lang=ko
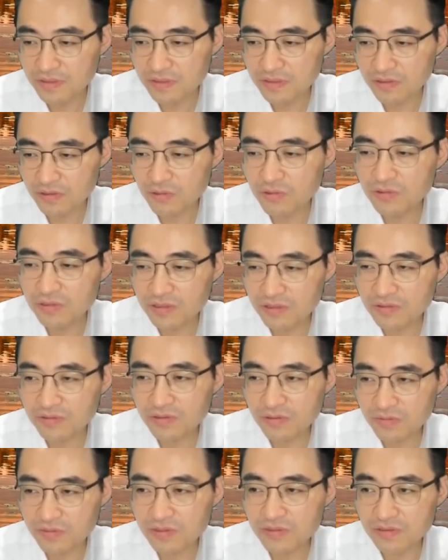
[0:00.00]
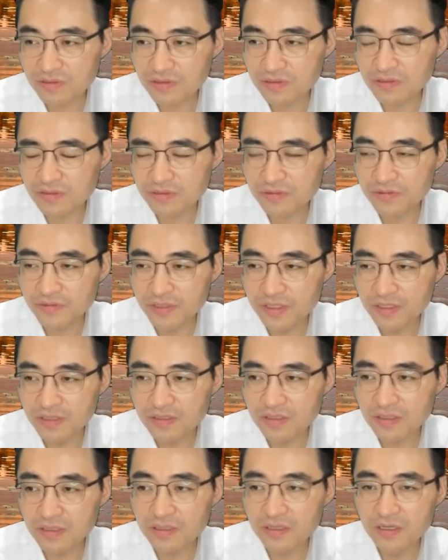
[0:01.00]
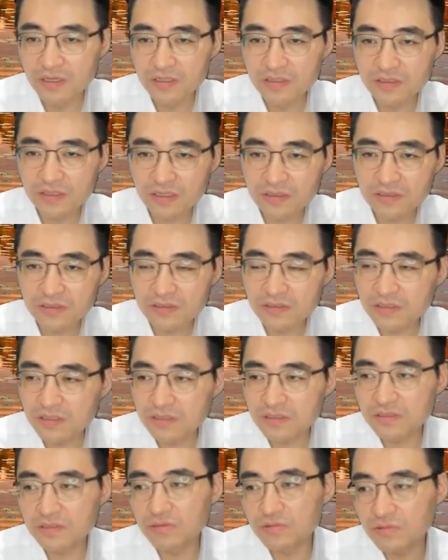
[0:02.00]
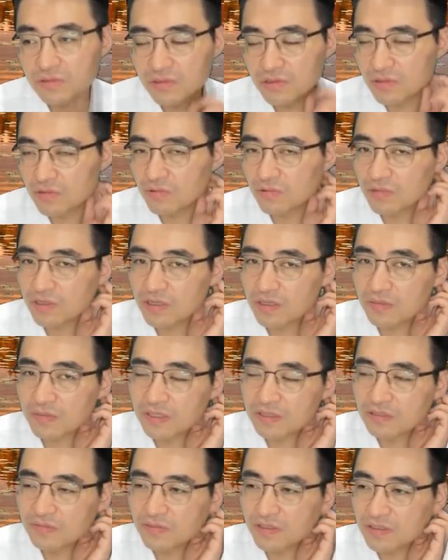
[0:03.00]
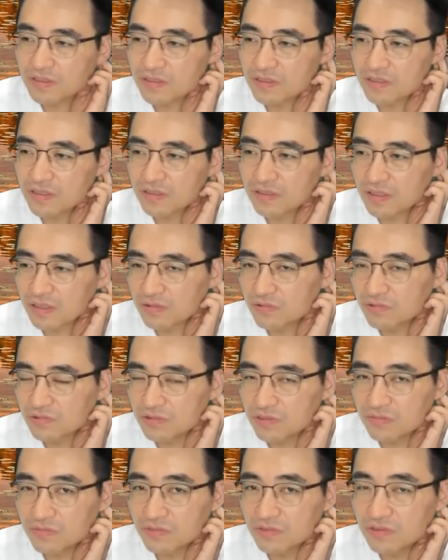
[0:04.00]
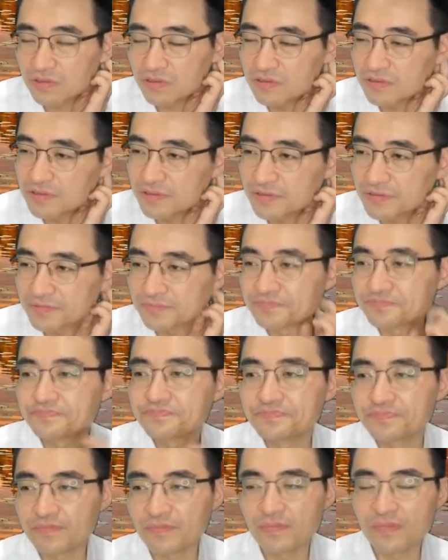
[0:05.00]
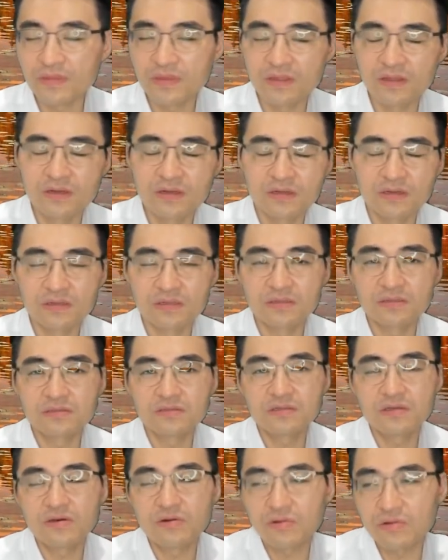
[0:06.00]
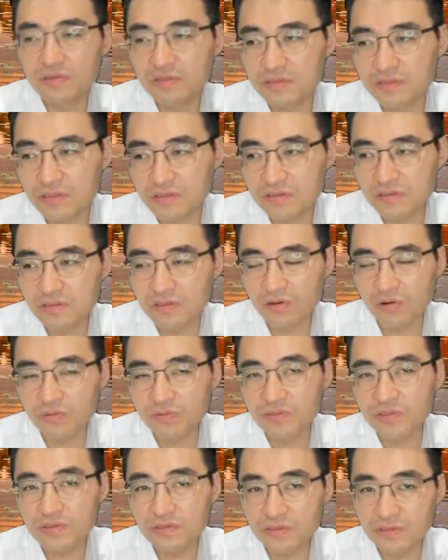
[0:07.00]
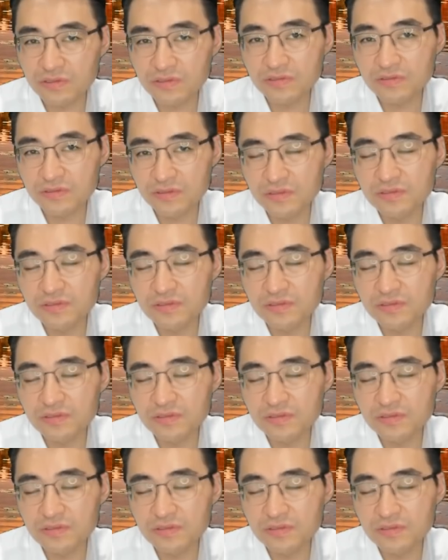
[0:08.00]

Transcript: 영원한 건 없는 것 같아요. 근데 사실상 이제 거의 올해가 마지막인 게, 내후 후년부터는 그게 없어져요.